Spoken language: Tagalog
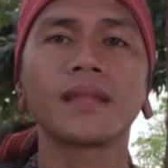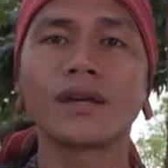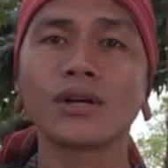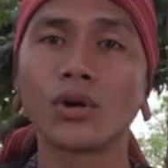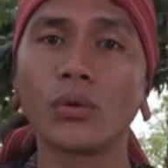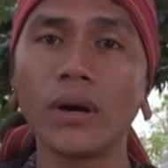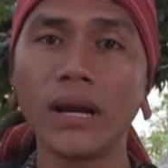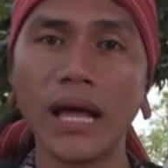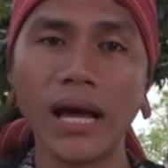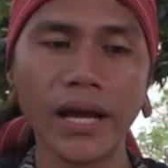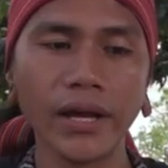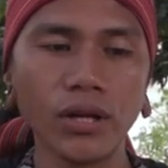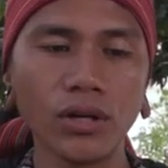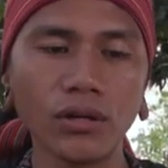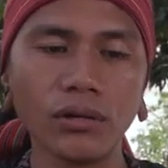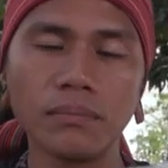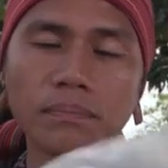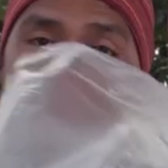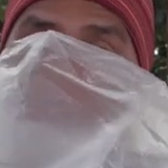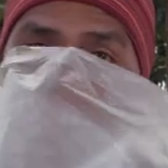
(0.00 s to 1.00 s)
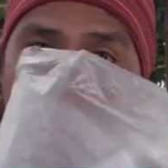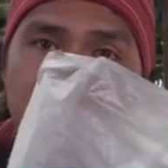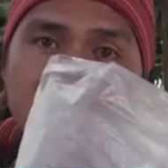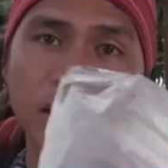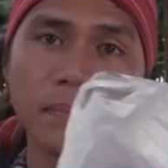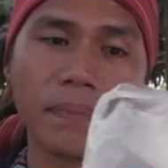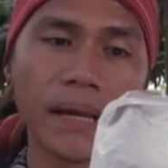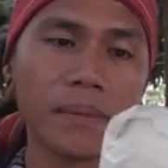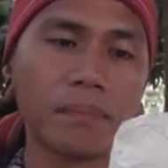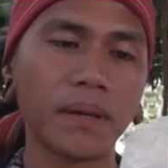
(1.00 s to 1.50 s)
Kung wala kayong
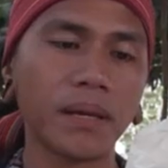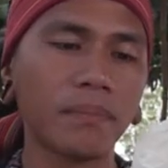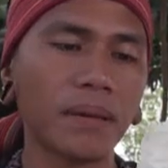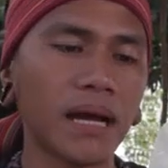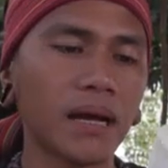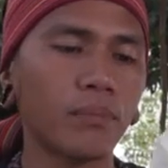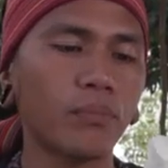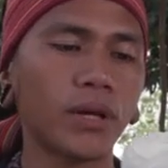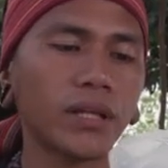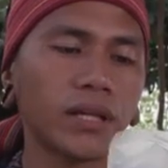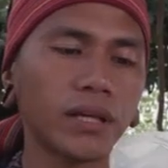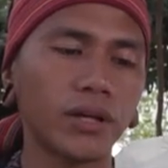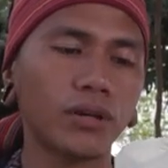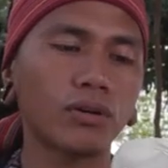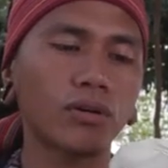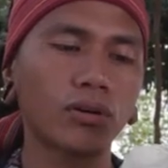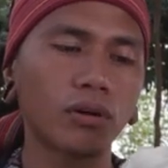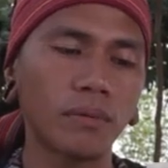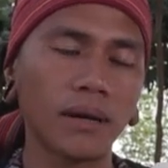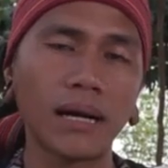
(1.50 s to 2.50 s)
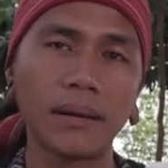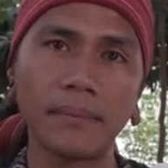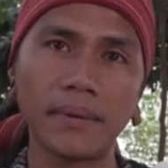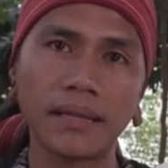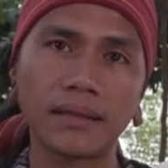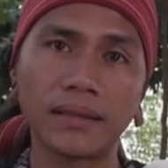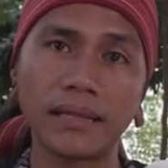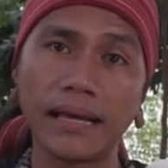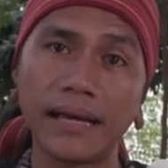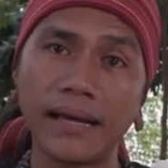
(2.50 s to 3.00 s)
plastic piping bag, pwede kayong
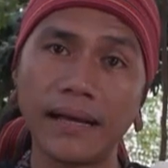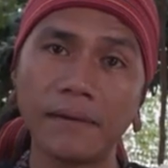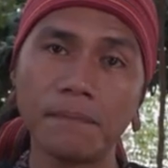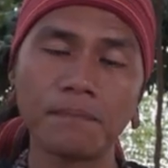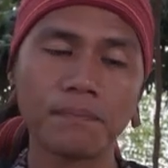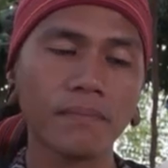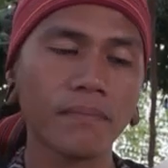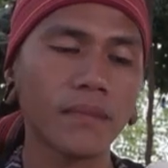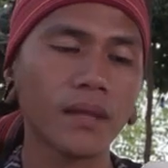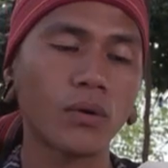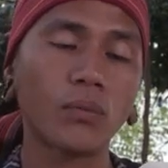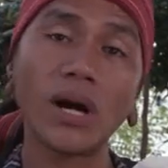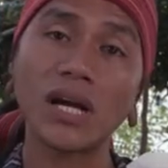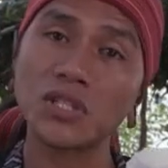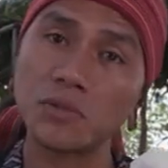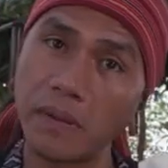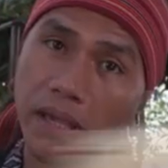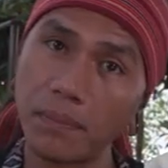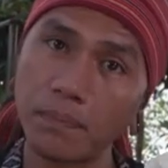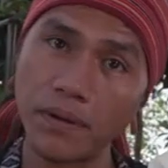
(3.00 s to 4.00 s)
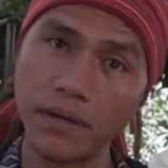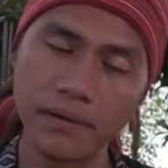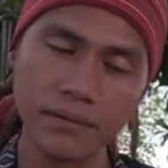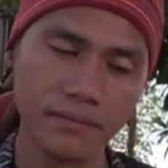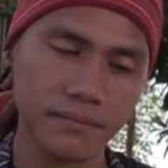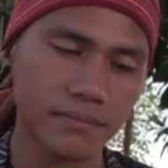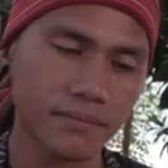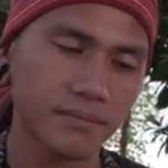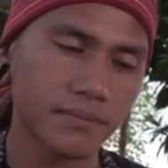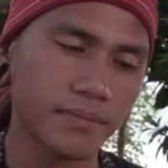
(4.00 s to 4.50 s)
gumamit ng wax paper.
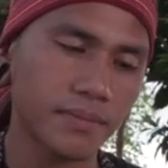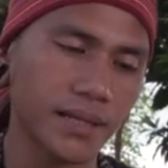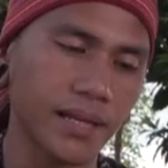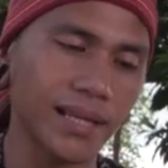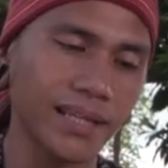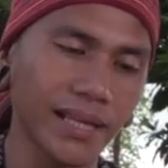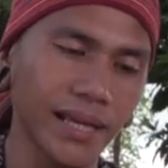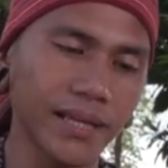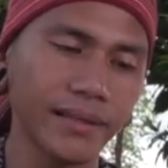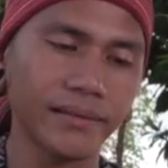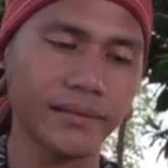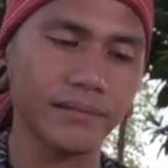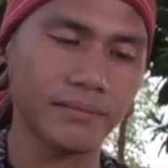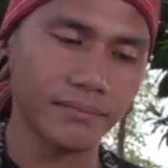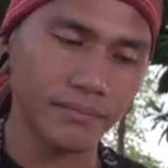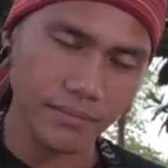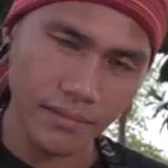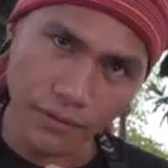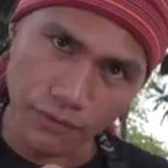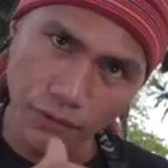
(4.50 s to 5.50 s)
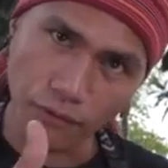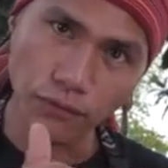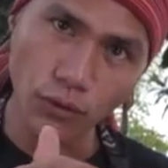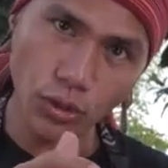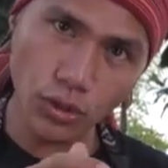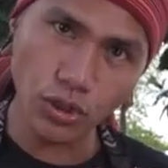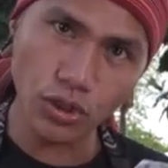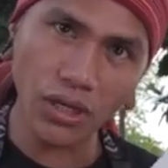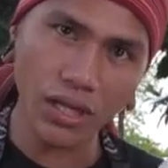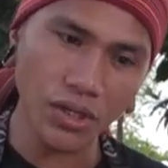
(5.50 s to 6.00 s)
And then,
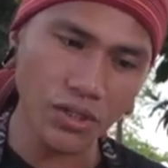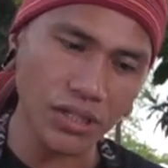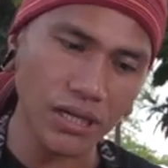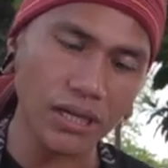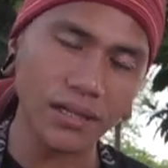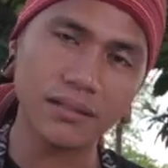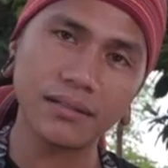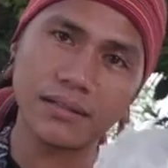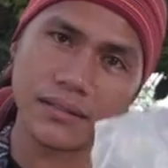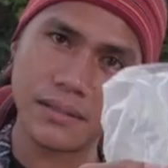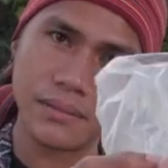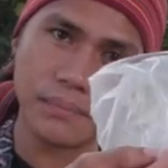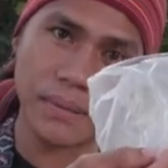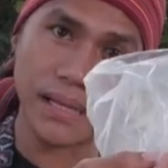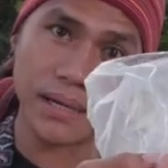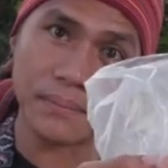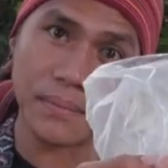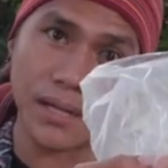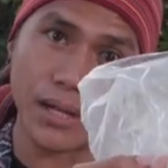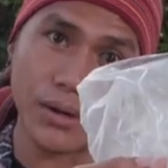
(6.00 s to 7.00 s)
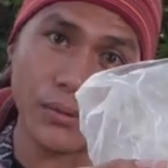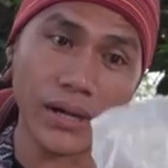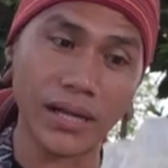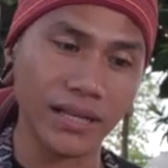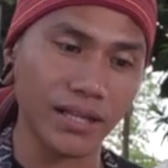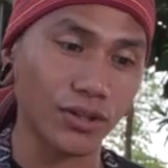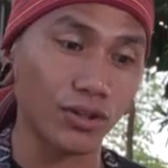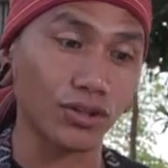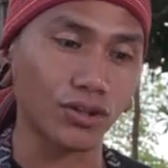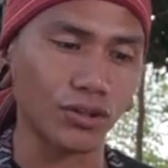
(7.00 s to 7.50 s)
ifo-fold nyo lang siya para magawa
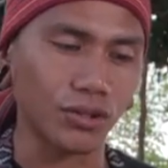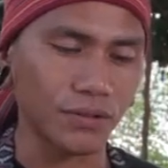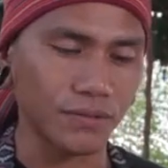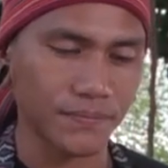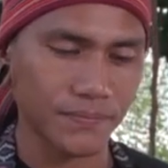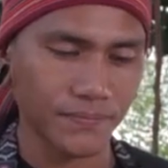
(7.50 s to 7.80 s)
ninyo to.